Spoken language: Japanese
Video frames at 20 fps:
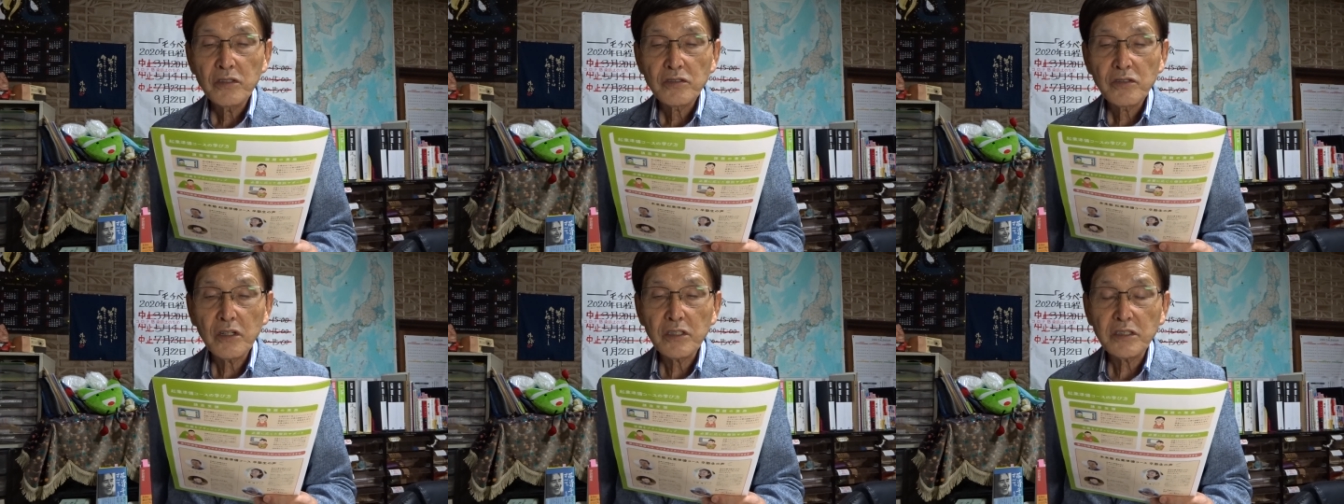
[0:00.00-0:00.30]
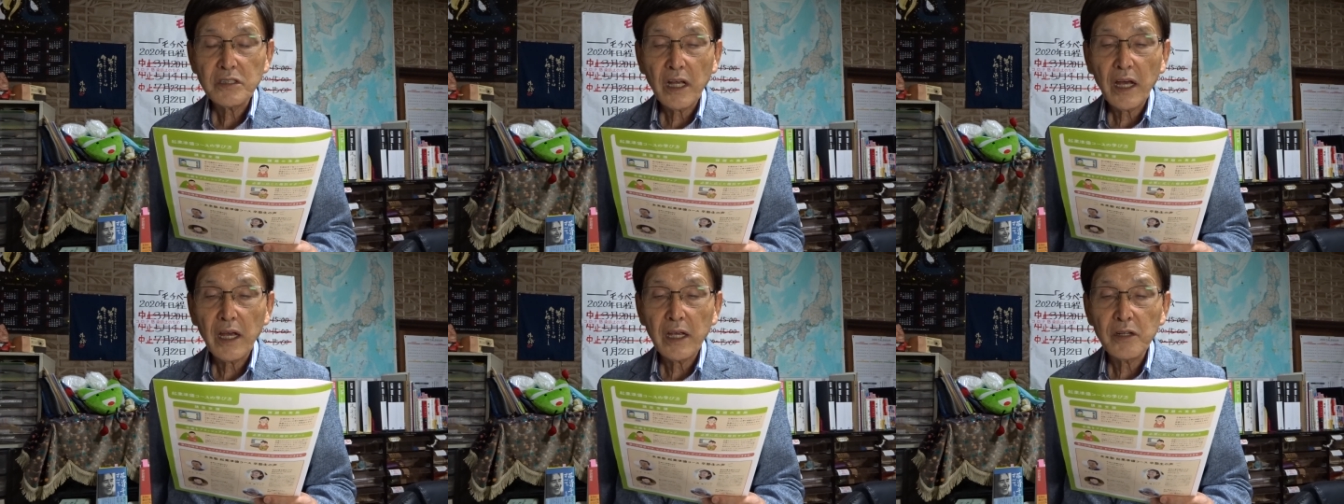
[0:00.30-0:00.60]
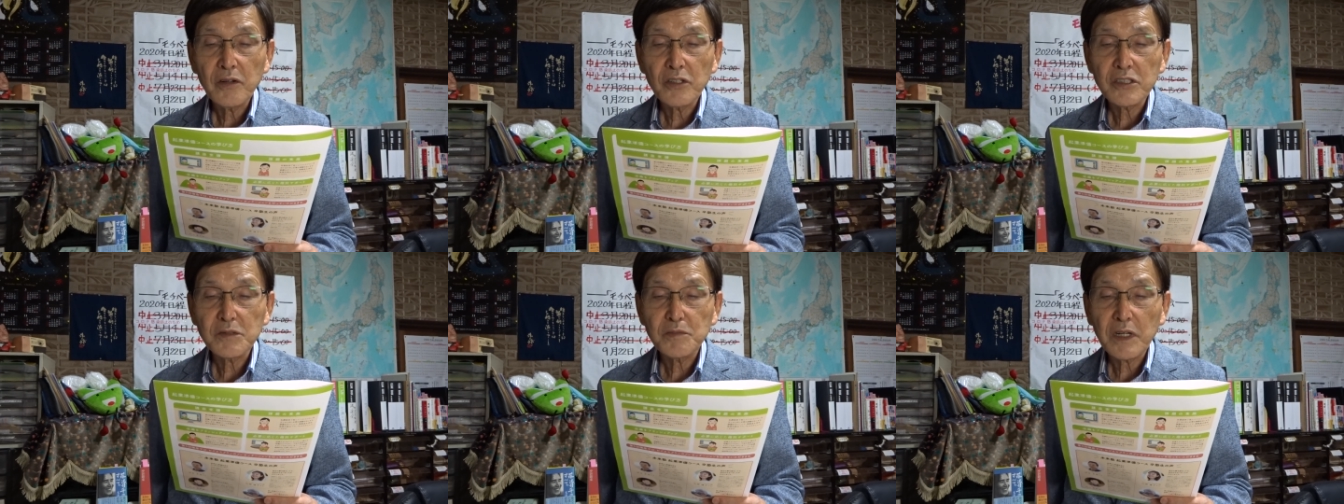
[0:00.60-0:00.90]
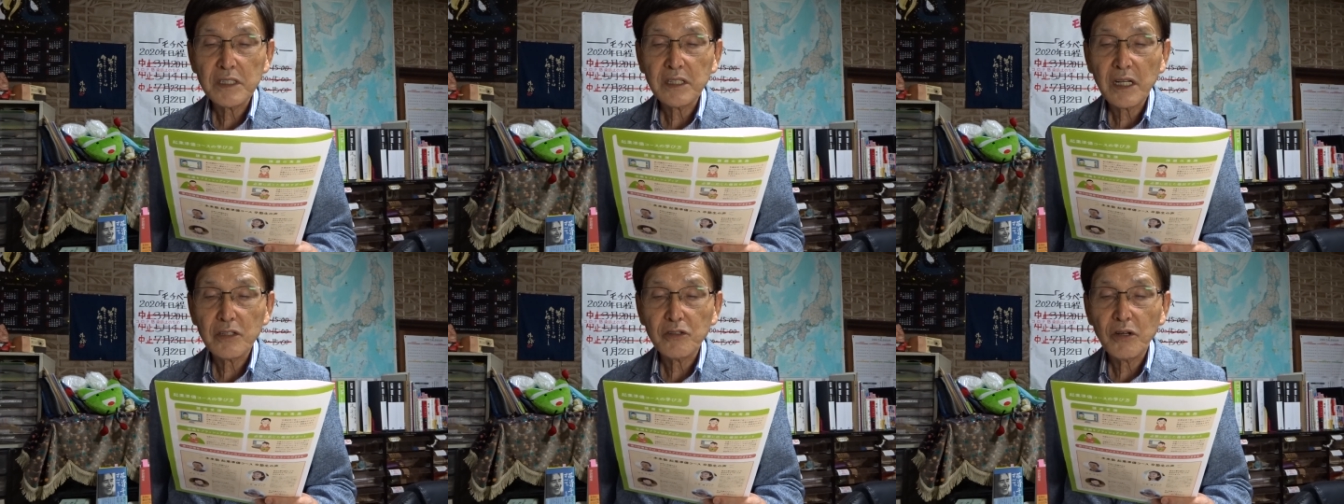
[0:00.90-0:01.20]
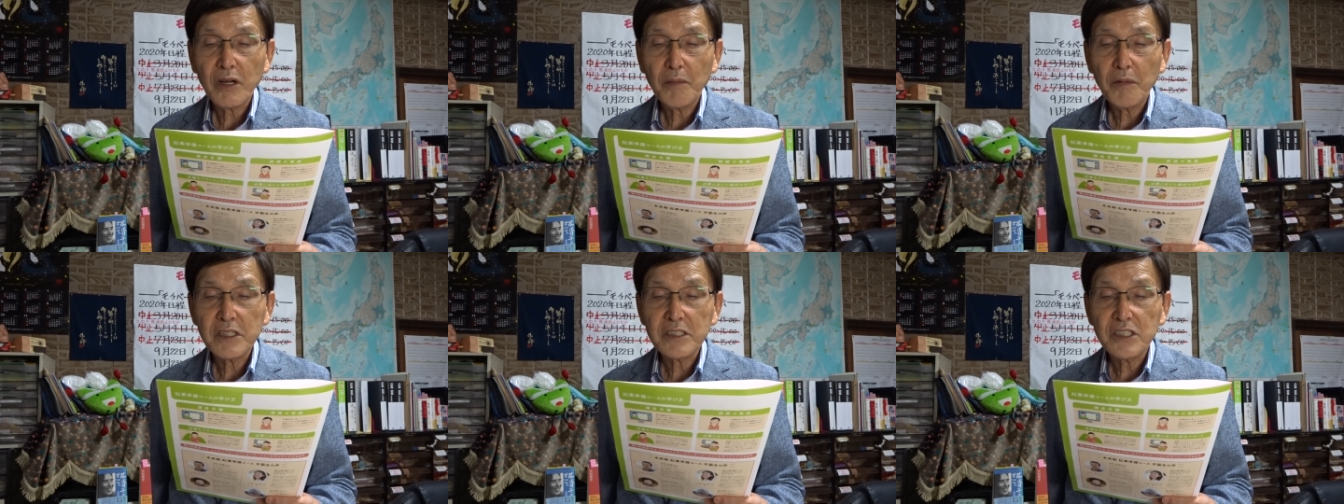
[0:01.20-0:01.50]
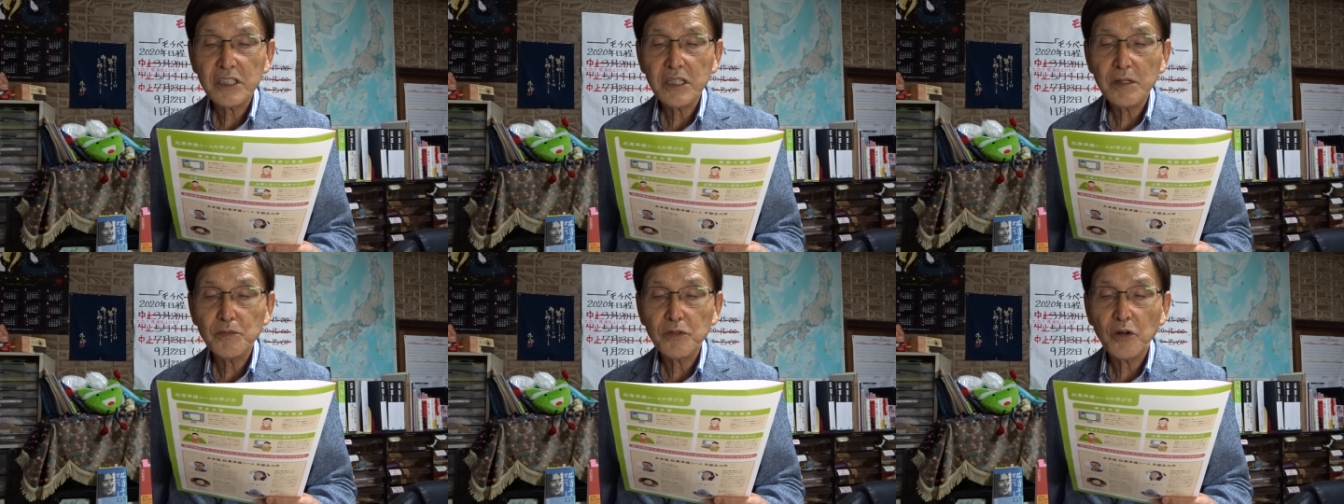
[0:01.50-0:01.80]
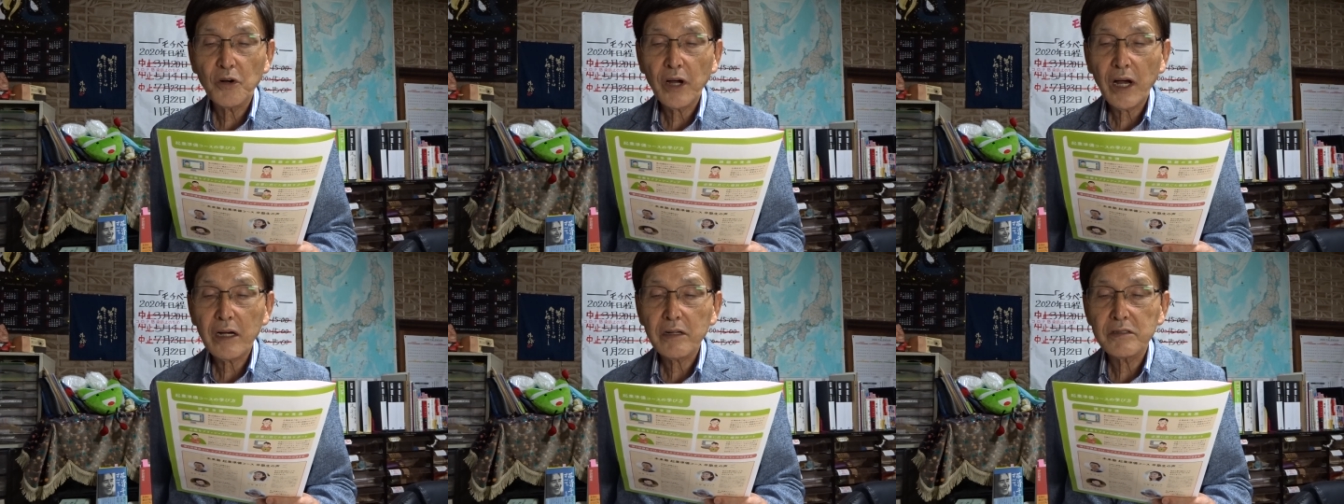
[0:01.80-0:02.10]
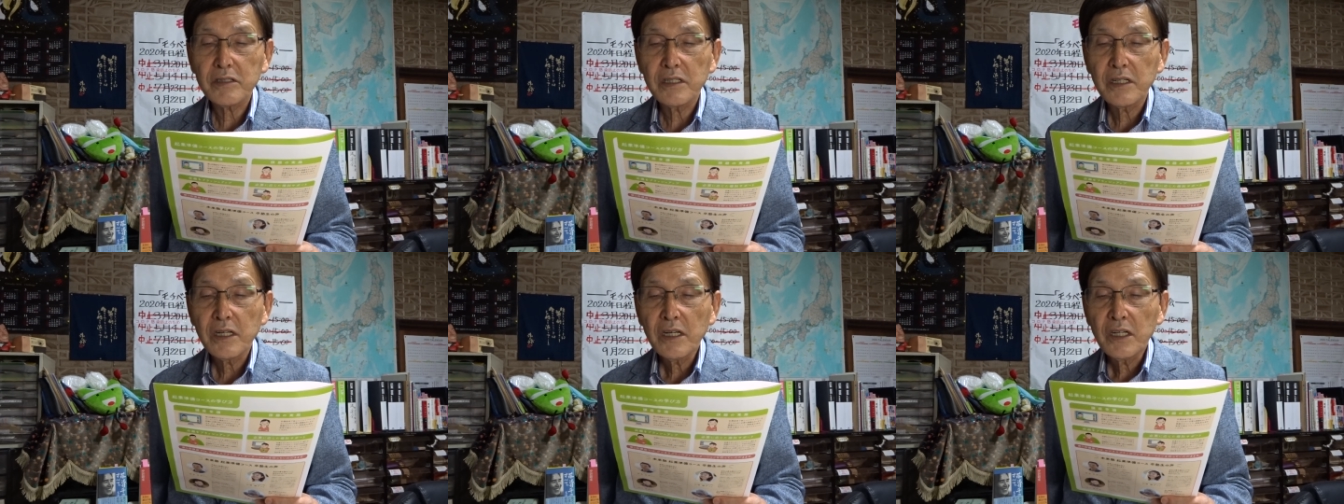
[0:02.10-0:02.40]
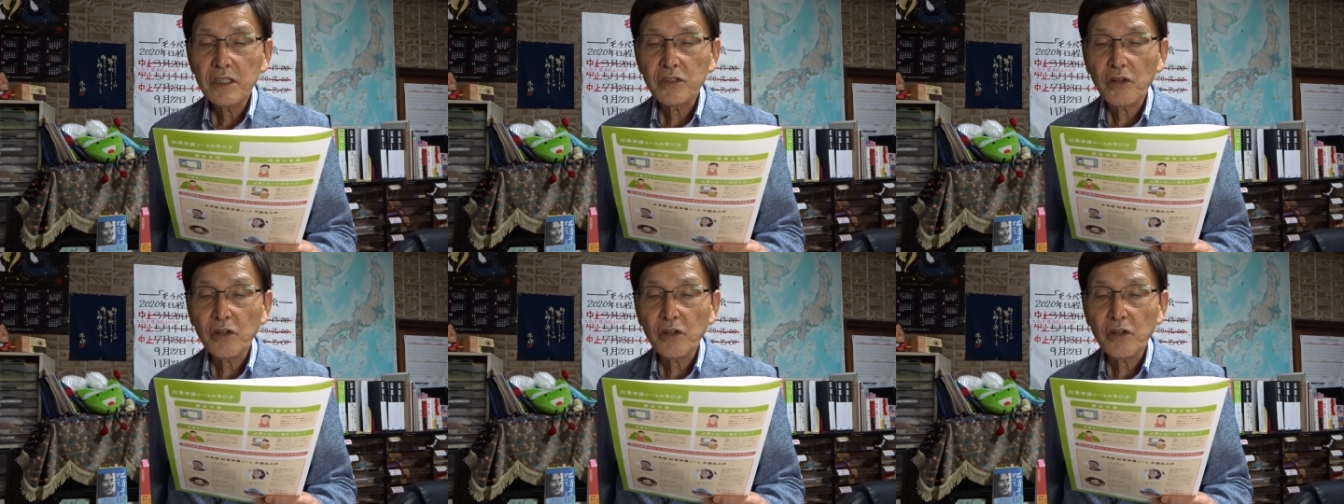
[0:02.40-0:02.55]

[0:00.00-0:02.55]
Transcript: そして広島里山チーム500に